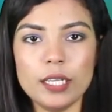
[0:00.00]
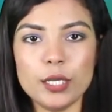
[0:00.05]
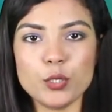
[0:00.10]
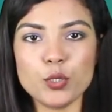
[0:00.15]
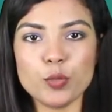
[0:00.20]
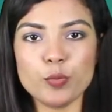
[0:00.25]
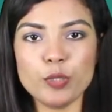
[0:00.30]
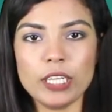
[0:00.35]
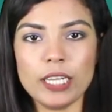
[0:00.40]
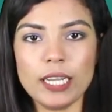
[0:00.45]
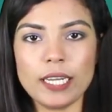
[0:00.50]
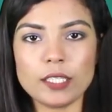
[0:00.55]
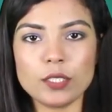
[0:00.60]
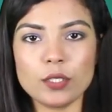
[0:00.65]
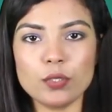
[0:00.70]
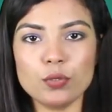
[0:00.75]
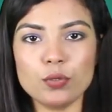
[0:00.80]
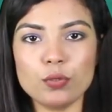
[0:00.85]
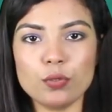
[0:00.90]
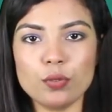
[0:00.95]
এ সময়
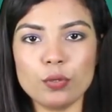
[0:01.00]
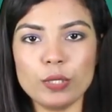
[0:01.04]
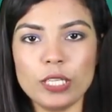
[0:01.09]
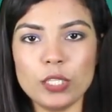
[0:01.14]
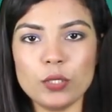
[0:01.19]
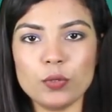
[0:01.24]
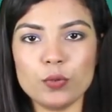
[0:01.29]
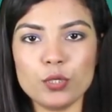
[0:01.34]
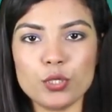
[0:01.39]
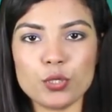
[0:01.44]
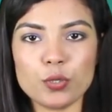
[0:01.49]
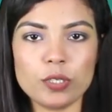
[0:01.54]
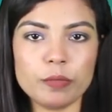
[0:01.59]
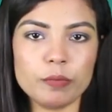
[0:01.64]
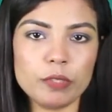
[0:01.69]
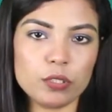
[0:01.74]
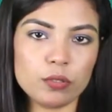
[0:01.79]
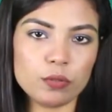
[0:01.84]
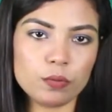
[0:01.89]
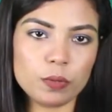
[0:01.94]
আক্রান্ত হয়ে
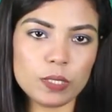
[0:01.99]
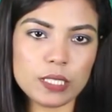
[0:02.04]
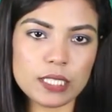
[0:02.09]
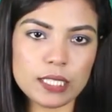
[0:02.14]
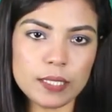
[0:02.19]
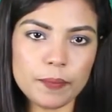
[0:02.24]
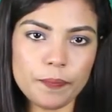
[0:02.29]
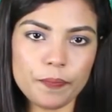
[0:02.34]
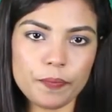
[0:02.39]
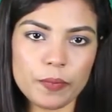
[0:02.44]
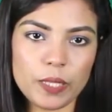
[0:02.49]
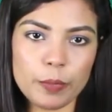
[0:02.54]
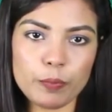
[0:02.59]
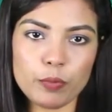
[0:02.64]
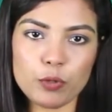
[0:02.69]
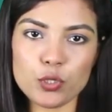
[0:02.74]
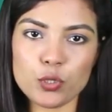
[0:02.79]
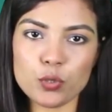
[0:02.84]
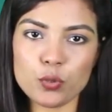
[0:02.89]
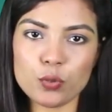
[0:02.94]
দুইজনের মৃত্যু হয়েছে এ
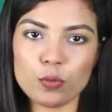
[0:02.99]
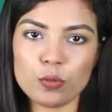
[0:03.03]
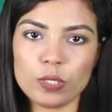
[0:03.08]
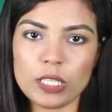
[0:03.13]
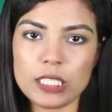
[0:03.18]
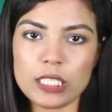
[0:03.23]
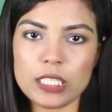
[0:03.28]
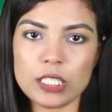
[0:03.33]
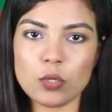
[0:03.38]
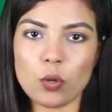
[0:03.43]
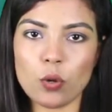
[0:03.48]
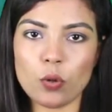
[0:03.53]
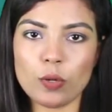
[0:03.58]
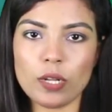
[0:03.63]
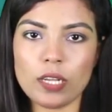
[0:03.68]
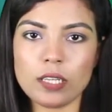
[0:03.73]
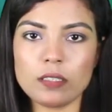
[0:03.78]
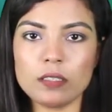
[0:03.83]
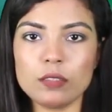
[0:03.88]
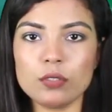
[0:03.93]
পর্যন্ত দেশে
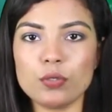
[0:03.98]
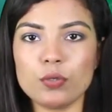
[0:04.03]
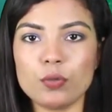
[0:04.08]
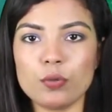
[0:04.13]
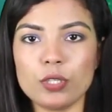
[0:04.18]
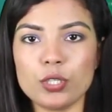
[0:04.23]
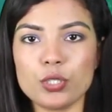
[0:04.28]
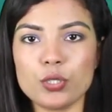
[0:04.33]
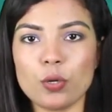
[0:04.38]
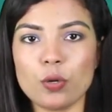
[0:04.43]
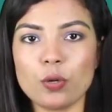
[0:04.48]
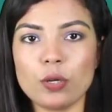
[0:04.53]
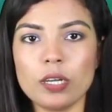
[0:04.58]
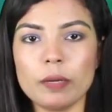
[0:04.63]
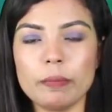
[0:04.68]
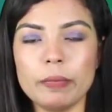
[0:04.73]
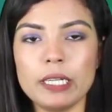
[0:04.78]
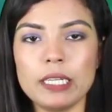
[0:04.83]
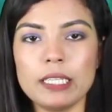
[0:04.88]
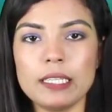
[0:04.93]
করোনা আক্রান্ত রোগীর
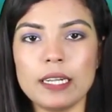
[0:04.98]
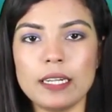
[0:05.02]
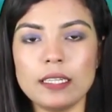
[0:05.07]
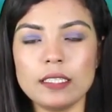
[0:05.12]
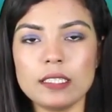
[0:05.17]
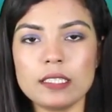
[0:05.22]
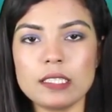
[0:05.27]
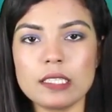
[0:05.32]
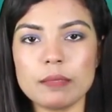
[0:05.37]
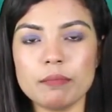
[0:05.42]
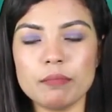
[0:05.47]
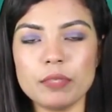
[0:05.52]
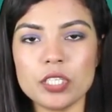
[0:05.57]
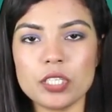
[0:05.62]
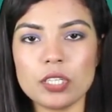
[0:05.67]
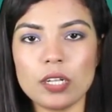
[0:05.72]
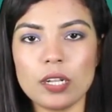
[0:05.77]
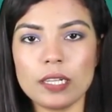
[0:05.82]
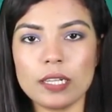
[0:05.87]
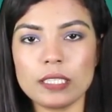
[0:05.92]
সংখ্যা বেড়ে দাঁড়িয়েছে
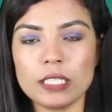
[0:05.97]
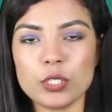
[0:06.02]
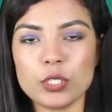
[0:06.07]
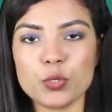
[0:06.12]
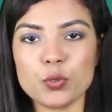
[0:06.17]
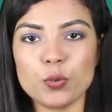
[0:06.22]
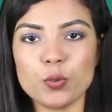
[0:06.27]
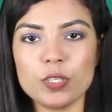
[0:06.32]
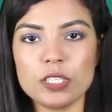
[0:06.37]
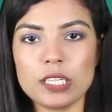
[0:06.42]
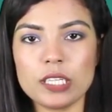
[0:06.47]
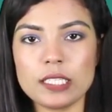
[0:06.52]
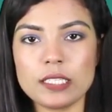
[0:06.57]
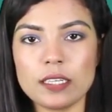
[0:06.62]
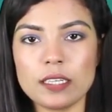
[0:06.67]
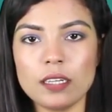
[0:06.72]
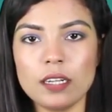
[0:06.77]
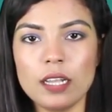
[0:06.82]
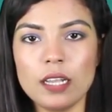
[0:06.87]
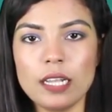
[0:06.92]
বিশ লাখ একচল্লিশ
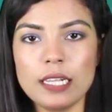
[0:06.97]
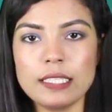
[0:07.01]
হাজার